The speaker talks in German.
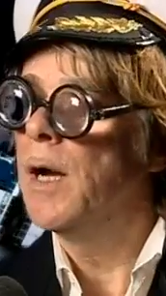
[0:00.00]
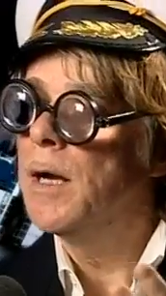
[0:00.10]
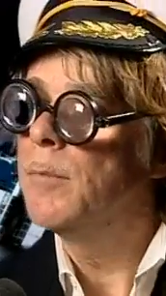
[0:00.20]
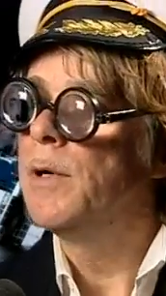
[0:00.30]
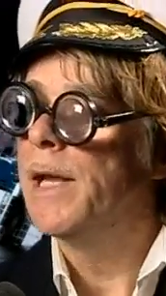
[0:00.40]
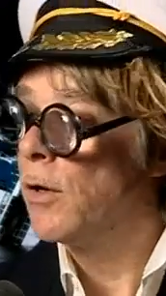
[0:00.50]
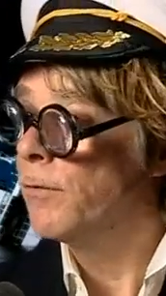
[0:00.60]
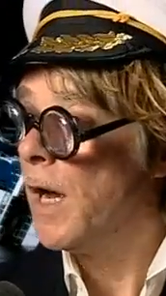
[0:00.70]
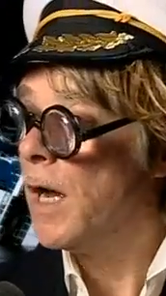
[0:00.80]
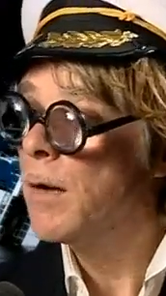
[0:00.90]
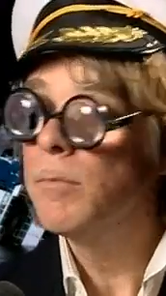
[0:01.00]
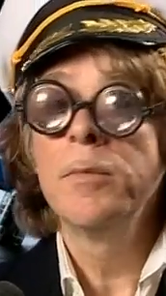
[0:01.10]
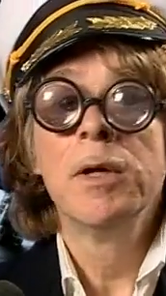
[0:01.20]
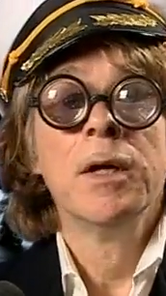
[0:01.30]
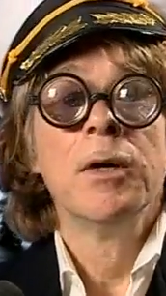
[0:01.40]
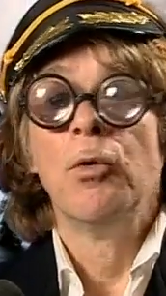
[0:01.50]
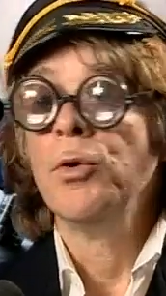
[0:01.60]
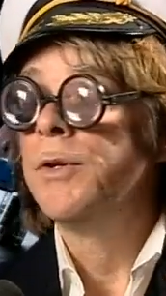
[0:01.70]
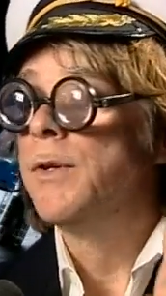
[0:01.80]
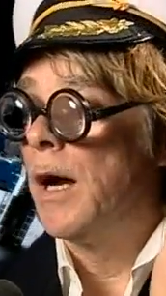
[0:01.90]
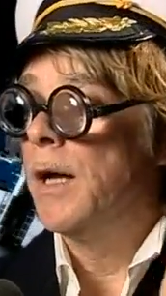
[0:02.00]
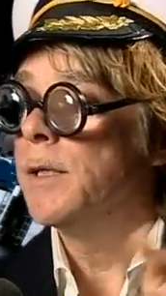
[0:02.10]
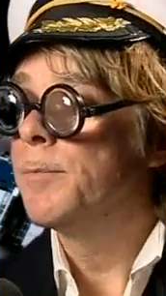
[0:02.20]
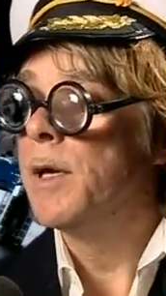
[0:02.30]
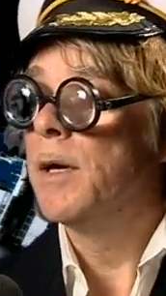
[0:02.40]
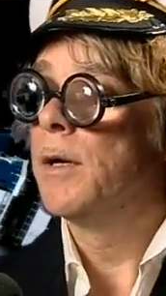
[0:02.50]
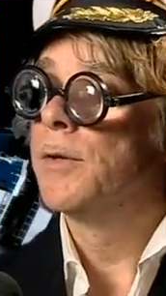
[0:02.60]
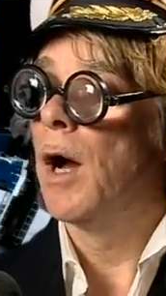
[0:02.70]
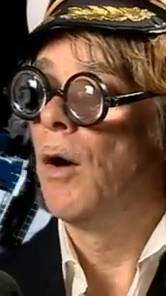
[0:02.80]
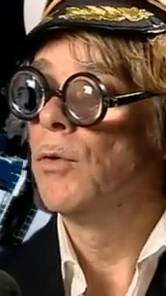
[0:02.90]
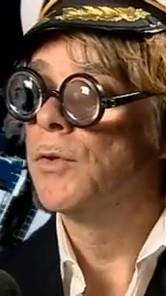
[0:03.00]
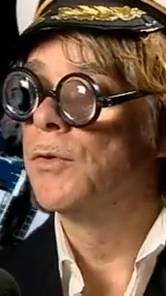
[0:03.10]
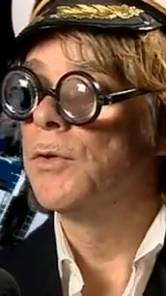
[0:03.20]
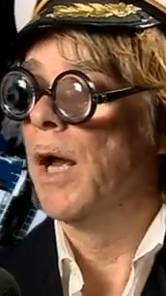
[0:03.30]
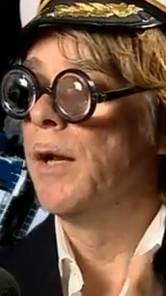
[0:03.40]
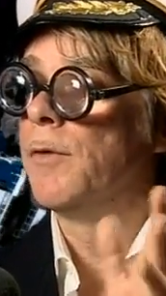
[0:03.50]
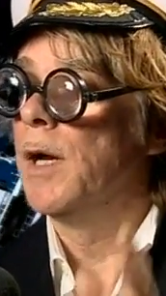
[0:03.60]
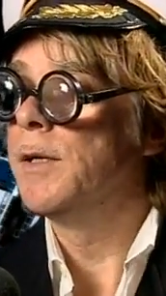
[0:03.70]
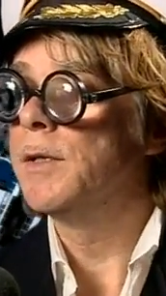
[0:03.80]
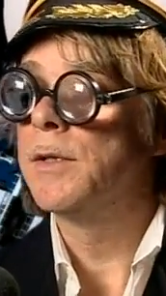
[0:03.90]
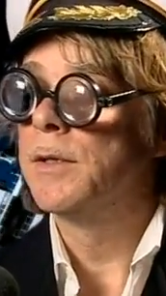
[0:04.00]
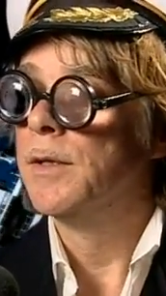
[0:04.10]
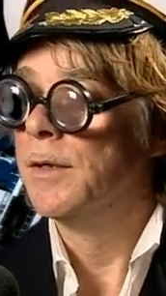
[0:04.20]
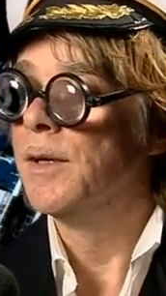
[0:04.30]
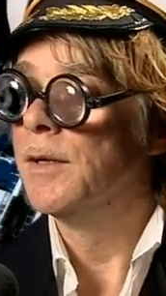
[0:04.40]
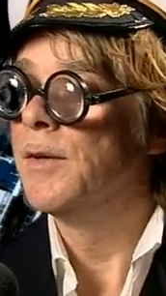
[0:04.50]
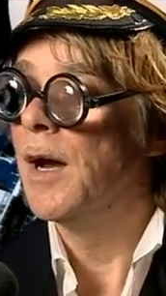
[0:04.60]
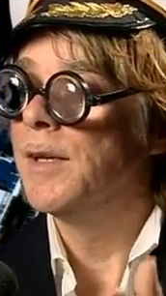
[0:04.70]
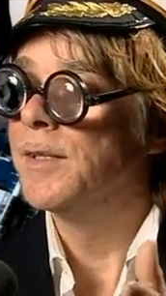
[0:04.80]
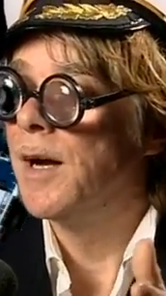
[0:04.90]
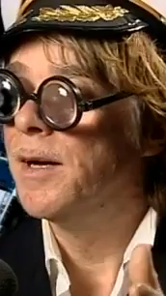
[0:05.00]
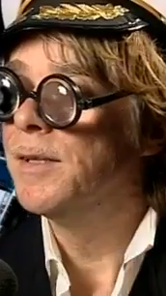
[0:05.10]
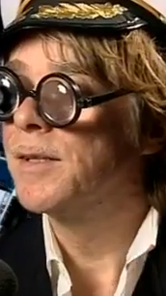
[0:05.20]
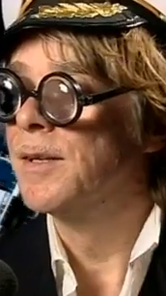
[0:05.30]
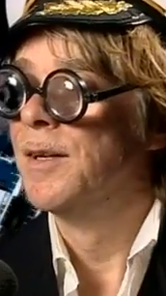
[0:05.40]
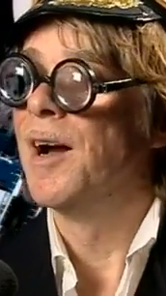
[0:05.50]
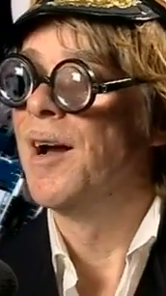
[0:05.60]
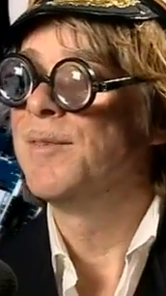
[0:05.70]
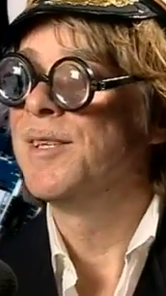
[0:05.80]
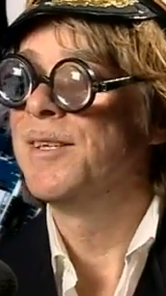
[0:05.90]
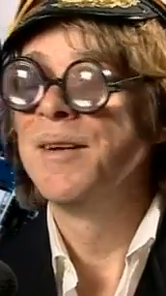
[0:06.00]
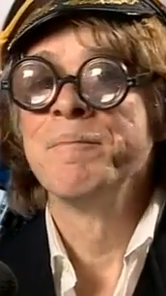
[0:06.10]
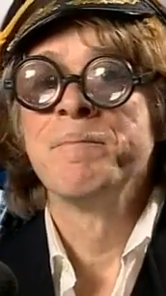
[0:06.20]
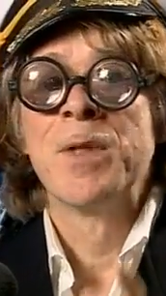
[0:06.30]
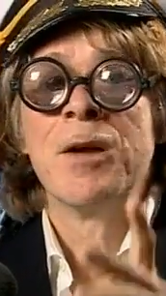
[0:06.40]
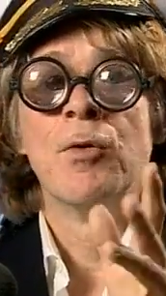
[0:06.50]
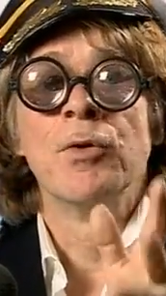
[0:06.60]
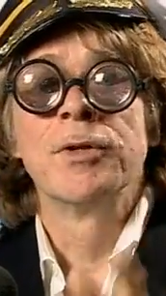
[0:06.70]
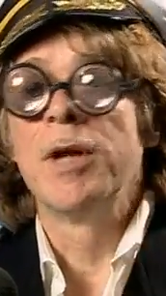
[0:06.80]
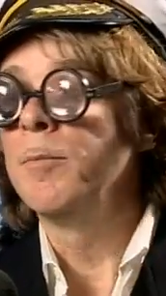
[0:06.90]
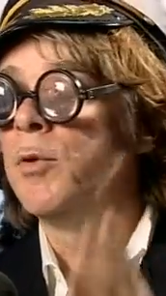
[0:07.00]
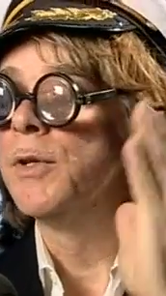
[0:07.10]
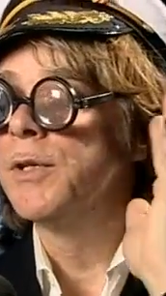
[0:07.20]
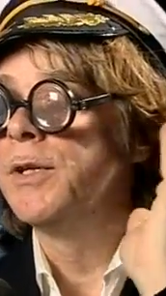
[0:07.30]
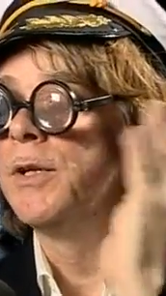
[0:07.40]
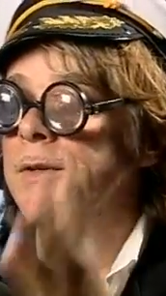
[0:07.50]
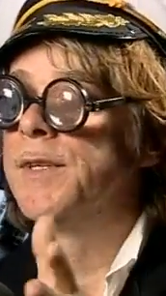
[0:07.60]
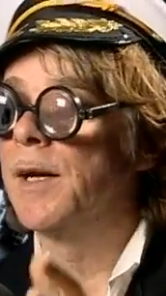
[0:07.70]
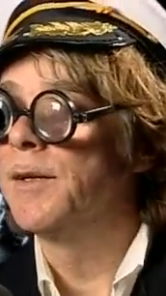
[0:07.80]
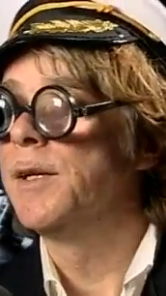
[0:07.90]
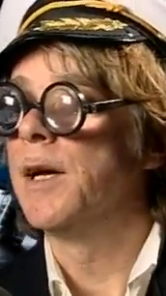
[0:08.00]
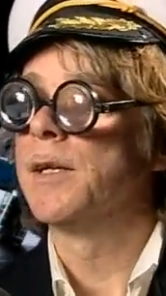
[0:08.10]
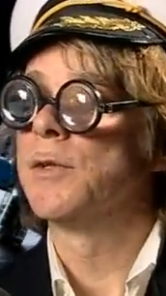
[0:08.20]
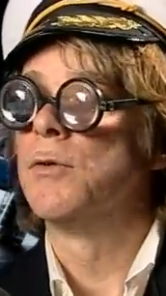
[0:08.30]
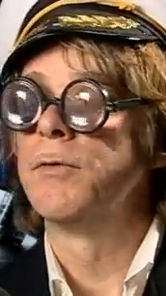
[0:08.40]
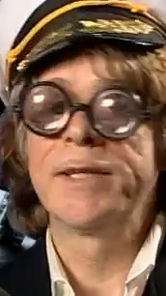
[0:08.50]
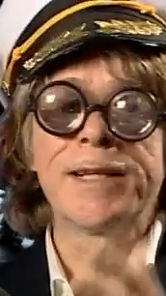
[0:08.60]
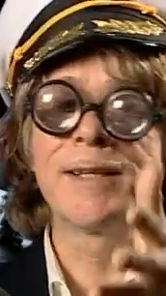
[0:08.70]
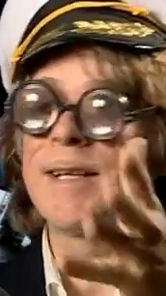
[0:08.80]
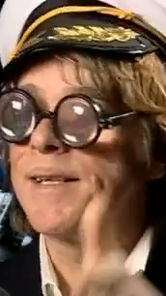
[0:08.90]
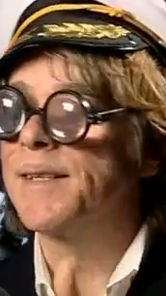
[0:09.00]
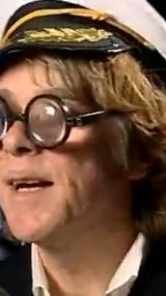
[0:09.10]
warm, lecker warm und Eismeer draußen, keiner weiß, ja. ne, da ist Eis, reimt sich und dann plötzlich, zack, die Katastrophe, zack, zack, zack, zack,